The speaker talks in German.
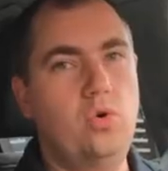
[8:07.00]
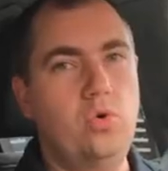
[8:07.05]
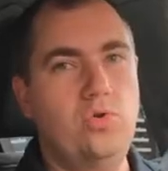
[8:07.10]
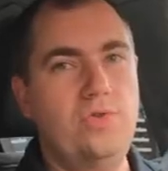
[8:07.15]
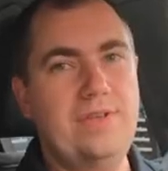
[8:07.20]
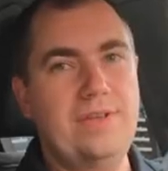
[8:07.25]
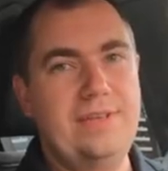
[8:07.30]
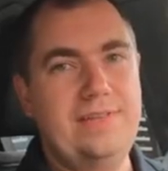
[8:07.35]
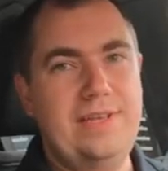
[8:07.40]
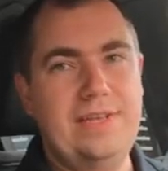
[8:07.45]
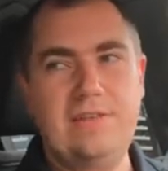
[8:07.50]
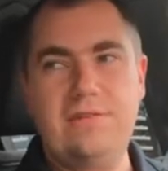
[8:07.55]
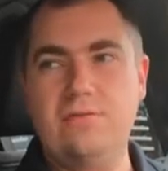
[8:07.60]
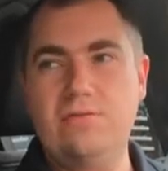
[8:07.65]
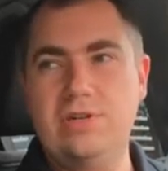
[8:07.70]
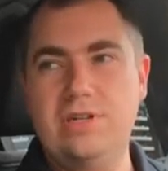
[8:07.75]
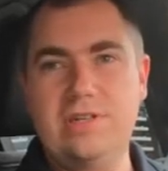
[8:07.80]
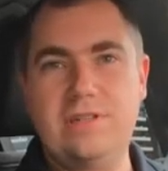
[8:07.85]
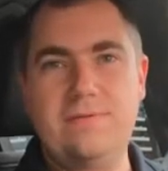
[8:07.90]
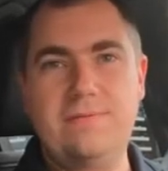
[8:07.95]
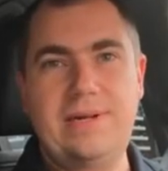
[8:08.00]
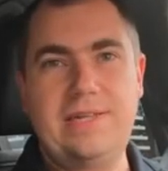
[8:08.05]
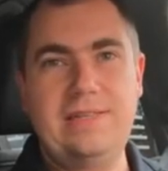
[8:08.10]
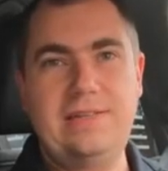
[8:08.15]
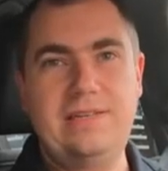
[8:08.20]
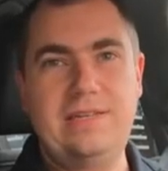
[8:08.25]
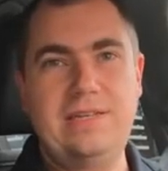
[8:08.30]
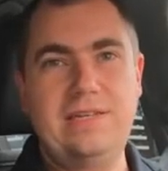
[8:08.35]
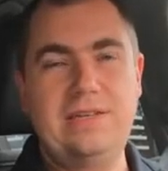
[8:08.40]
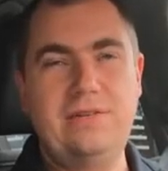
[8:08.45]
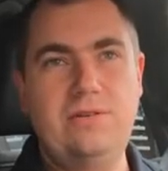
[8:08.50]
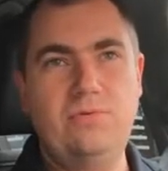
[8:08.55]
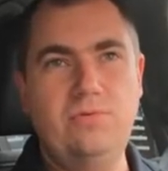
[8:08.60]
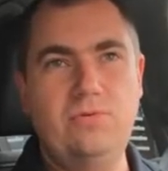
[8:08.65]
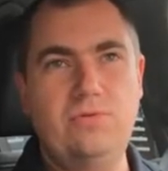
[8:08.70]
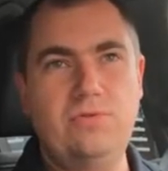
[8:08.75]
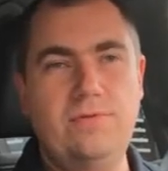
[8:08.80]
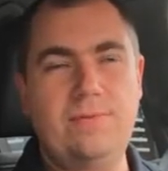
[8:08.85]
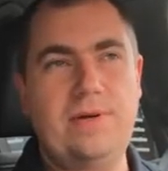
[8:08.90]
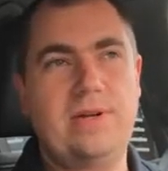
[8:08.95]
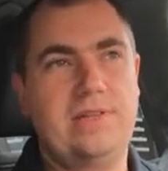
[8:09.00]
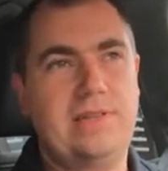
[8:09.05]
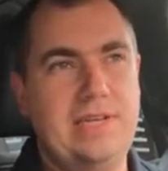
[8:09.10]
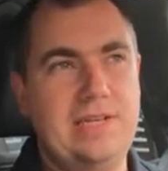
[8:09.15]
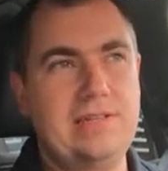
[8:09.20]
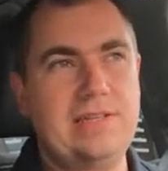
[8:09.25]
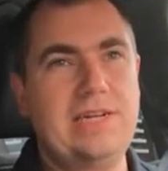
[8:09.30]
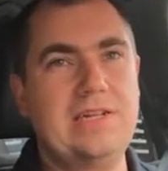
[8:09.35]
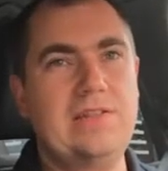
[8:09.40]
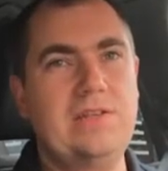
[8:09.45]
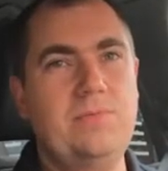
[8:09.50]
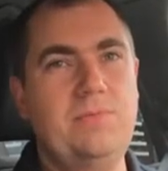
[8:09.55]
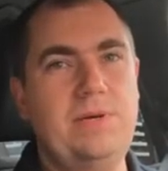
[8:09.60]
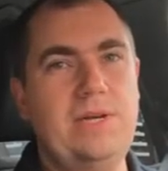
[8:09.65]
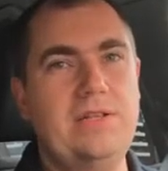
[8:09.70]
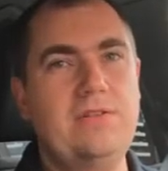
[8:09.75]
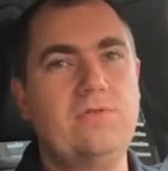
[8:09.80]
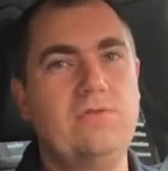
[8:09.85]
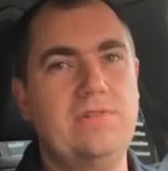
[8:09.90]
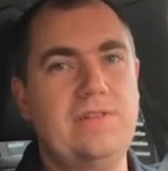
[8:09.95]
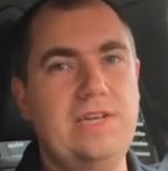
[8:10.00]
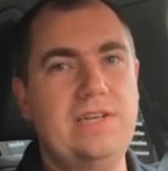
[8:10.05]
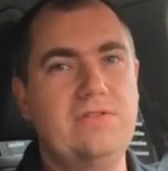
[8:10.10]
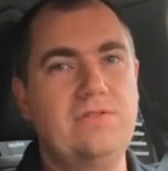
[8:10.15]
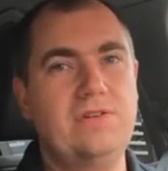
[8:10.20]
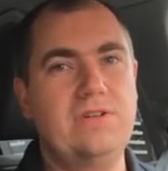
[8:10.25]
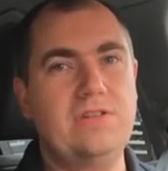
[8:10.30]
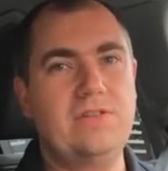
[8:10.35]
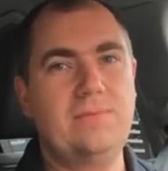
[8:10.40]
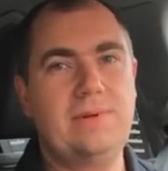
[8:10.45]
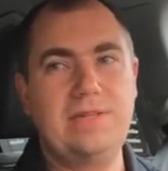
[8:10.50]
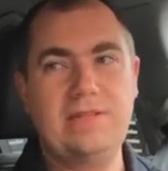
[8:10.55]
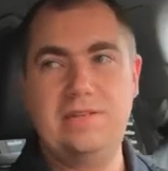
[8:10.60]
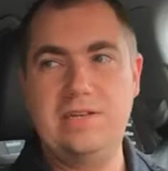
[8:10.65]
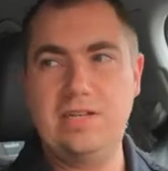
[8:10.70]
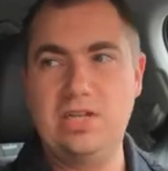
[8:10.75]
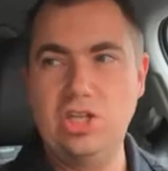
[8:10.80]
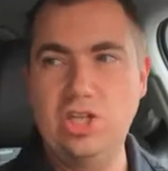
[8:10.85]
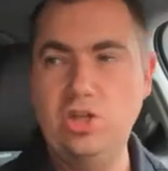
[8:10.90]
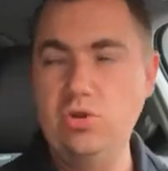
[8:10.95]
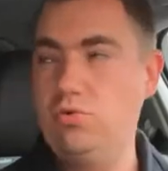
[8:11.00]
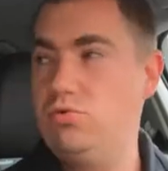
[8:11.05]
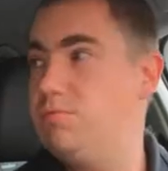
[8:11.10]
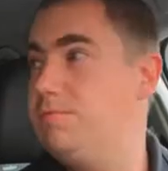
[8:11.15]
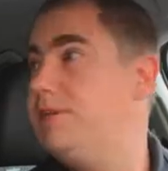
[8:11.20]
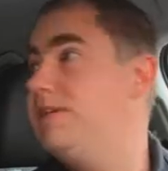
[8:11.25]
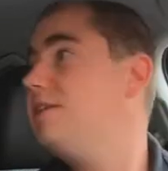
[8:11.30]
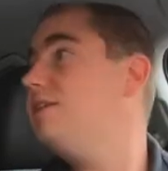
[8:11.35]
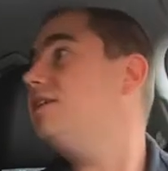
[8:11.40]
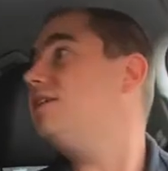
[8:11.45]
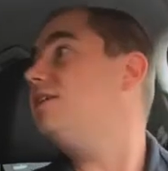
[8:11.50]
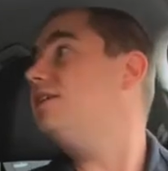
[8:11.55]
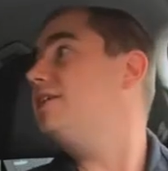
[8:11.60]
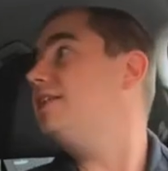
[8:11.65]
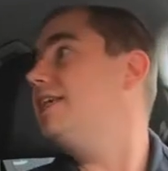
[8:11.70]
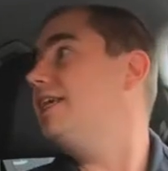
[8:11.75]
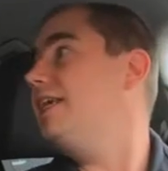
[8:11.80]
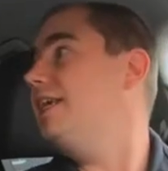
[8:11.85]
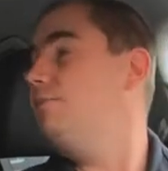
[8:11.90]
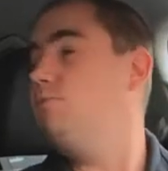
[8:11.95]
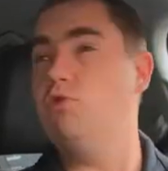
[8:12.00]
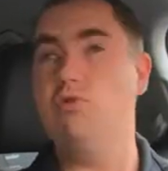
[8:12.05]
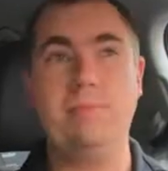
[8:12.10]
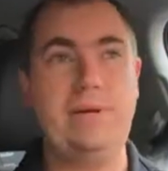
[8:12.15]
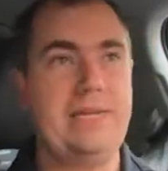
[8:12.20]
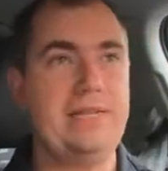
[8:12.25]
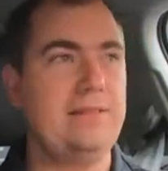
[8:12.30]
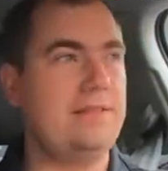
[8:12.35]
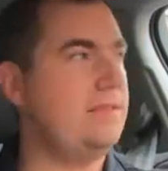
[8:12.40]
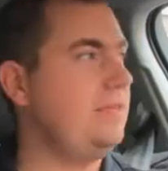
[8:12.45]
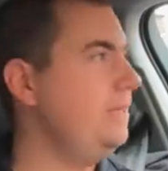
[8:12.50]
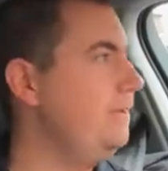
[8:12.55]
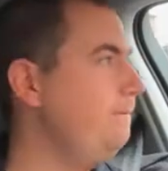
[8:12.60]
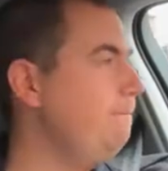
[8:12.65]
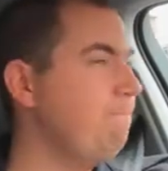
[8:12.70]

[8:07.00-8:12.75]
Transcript: und 620, 286 PS und 620 Newtonmetern Drehmoment.